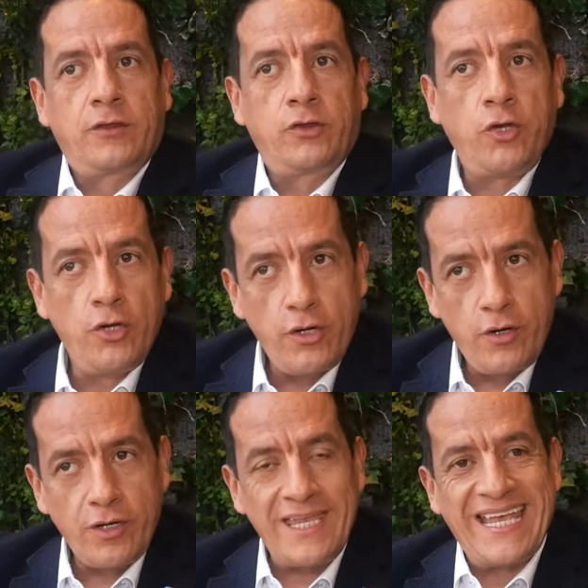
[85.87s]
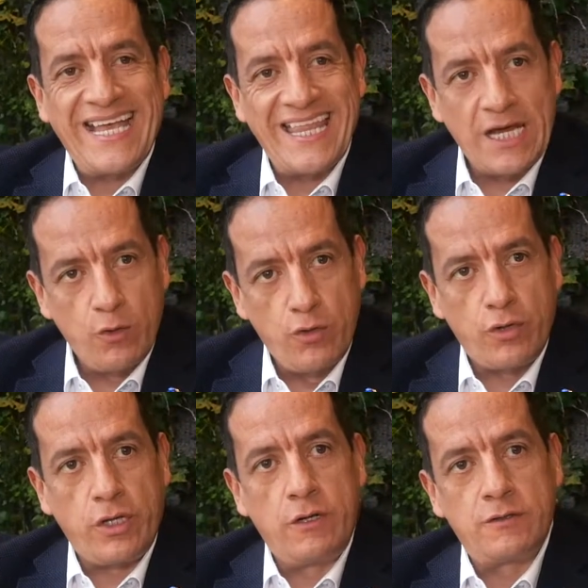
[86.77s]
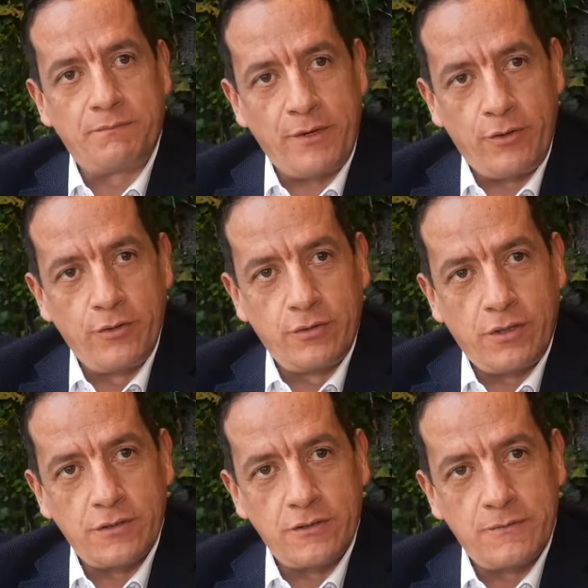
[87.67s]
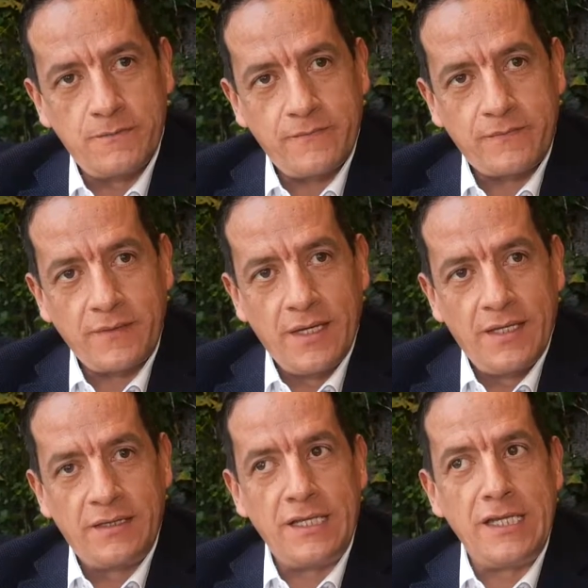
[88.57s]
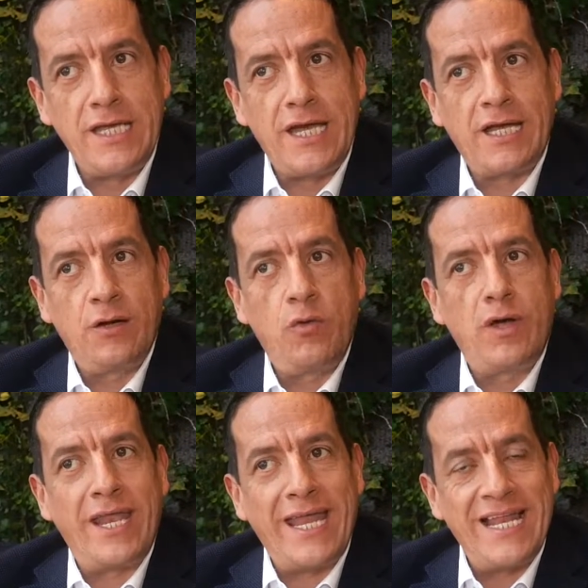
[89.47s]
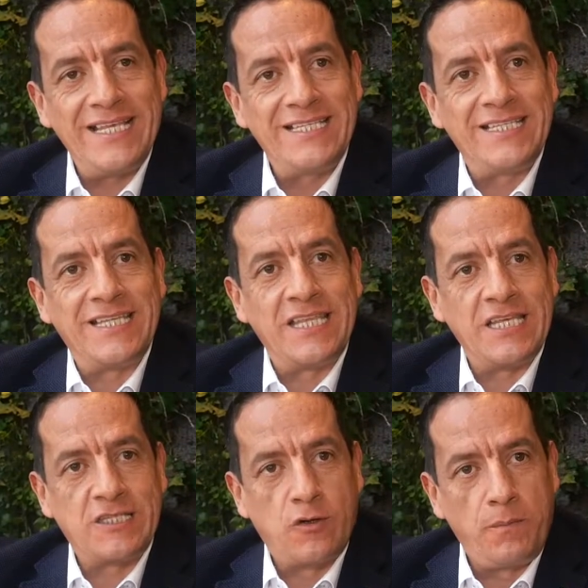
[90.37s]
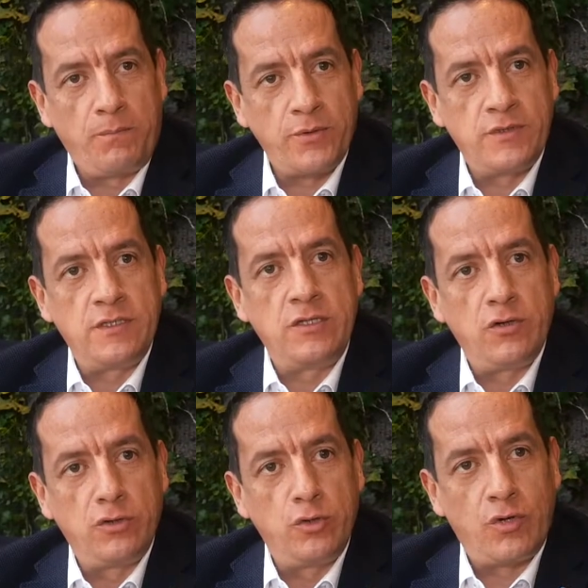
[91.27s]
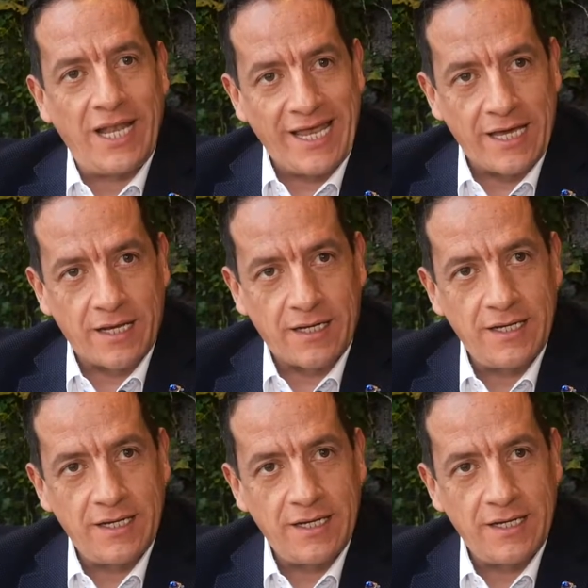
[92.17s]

todo y cada uno de los productos tenían un análisis de descomposición nuclear